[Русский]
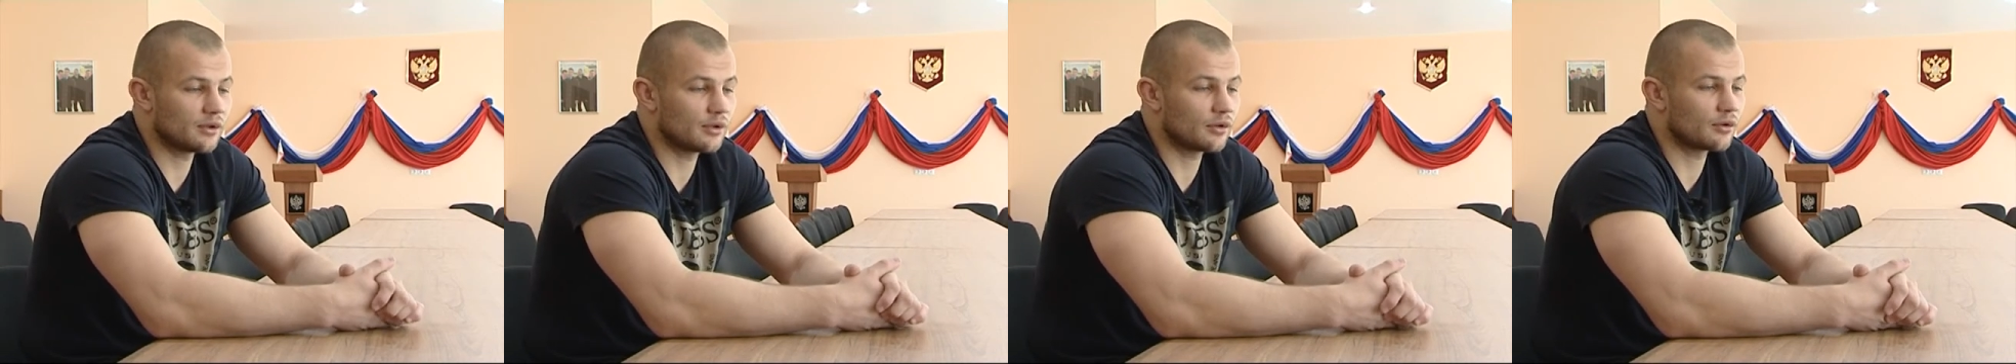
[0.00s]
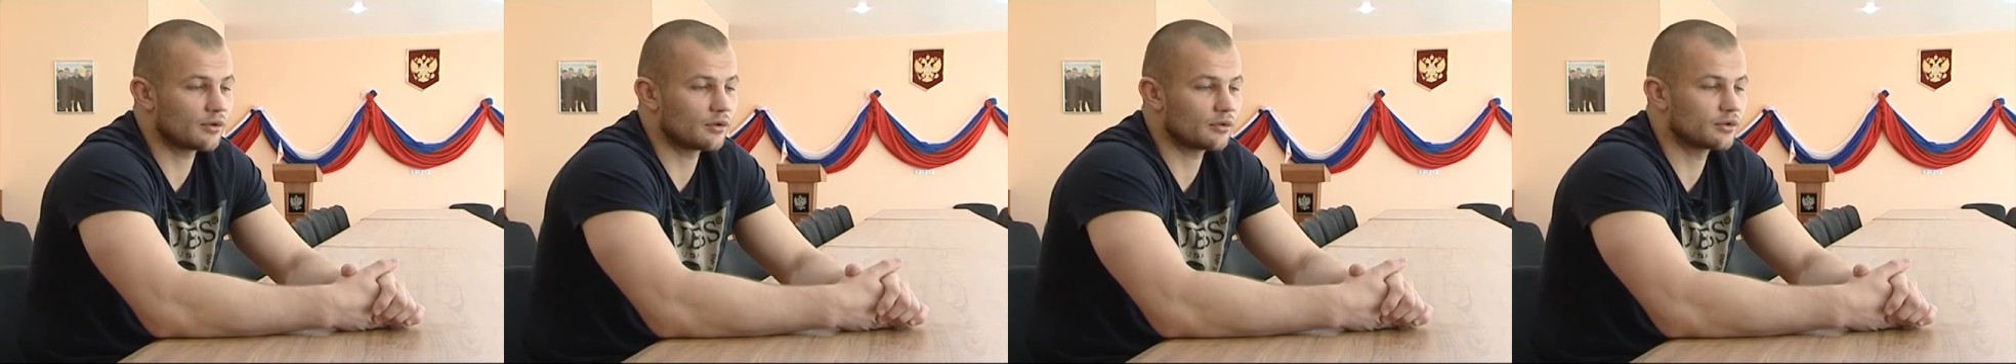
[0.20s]

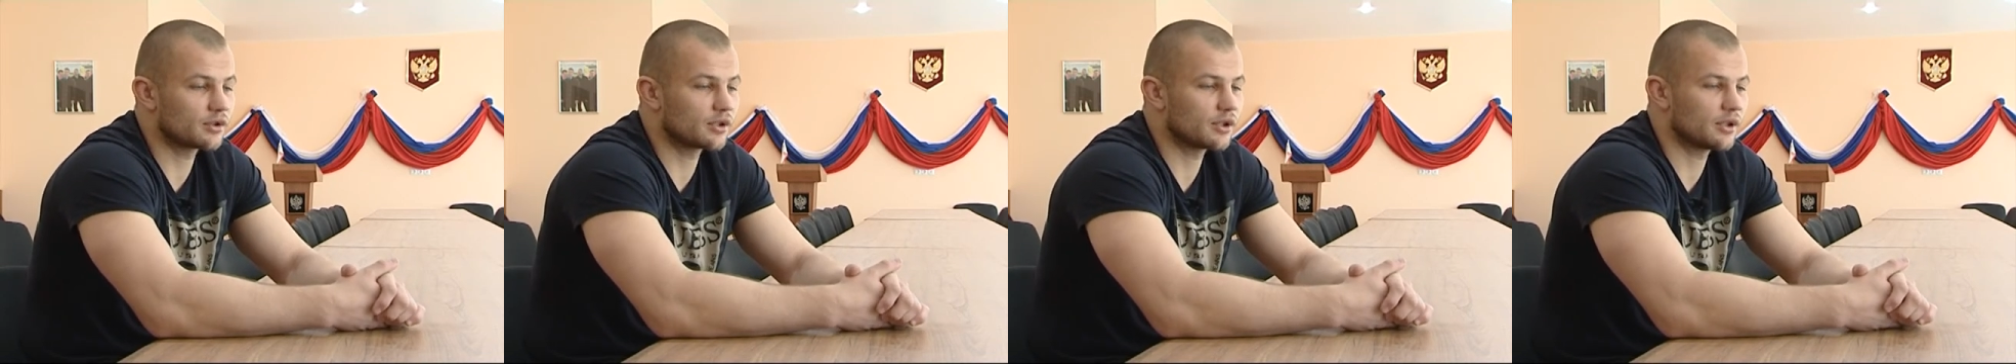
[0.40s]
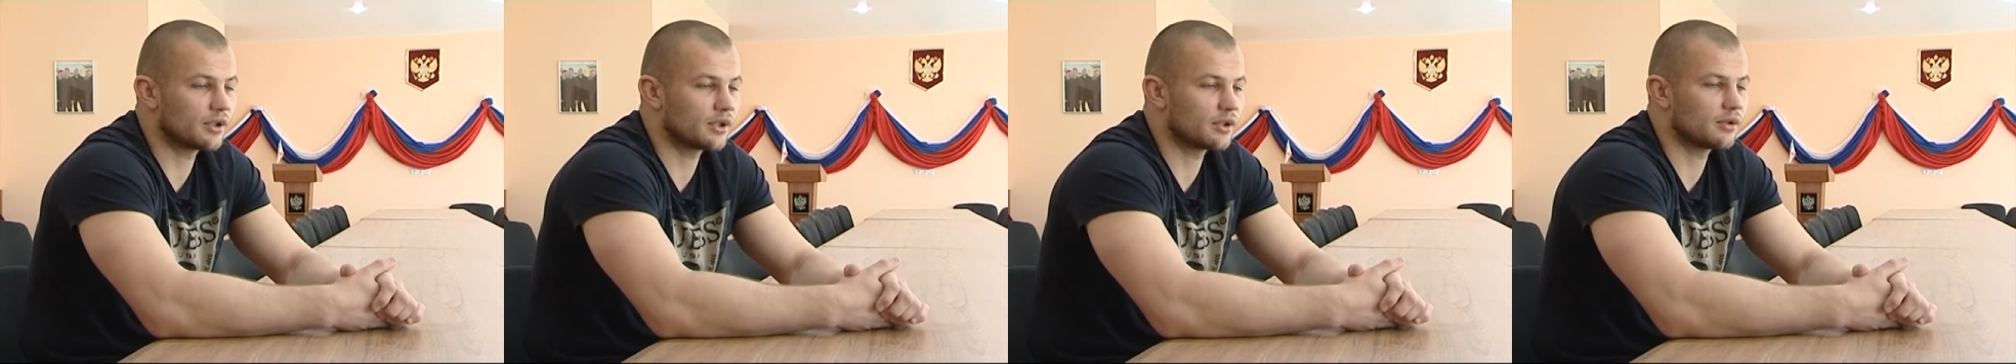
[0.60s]

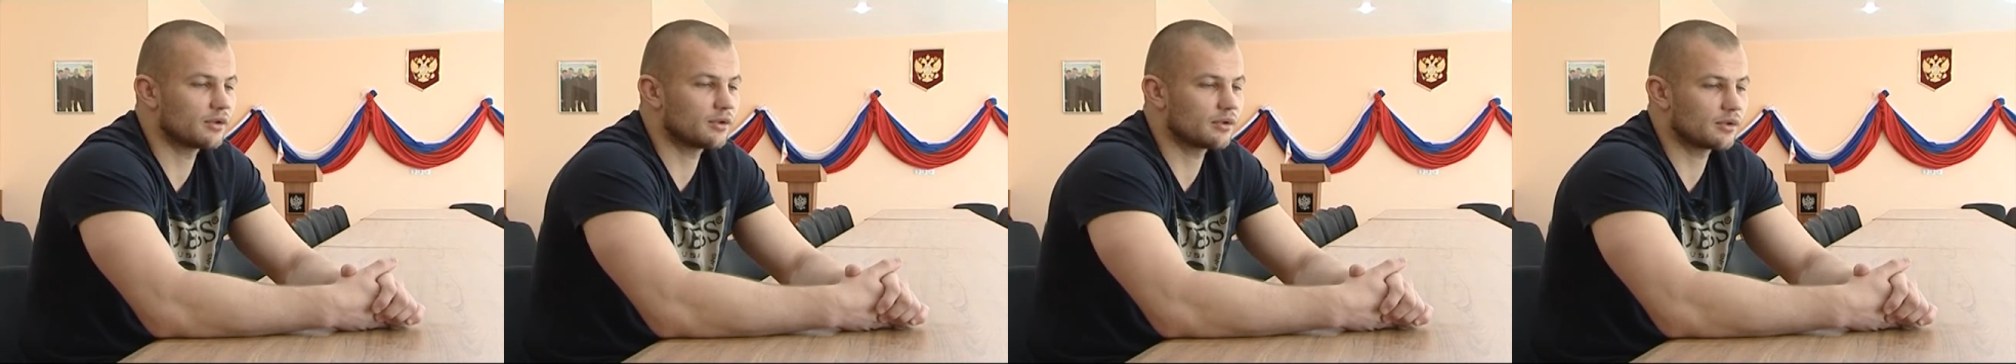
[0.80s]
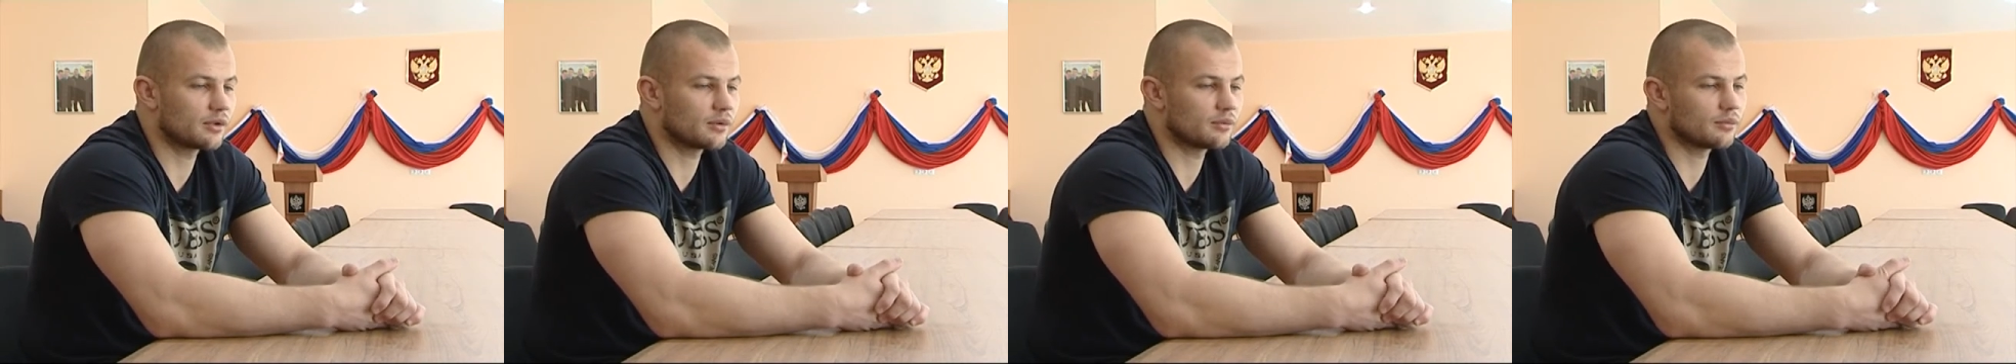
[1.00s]
нагрузки, от
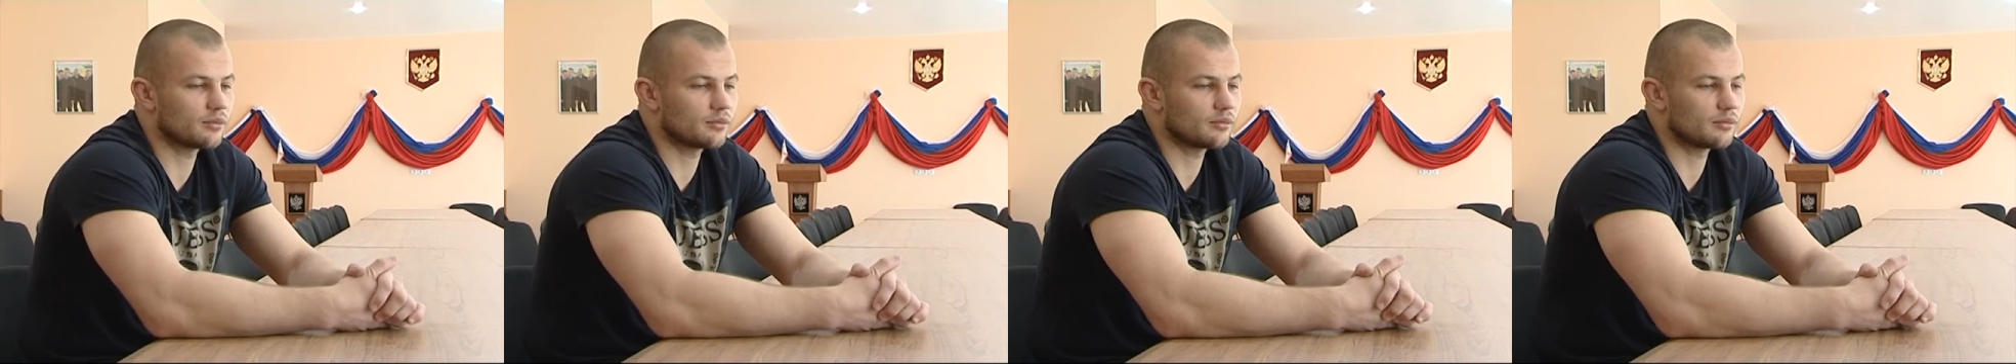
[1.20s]
там,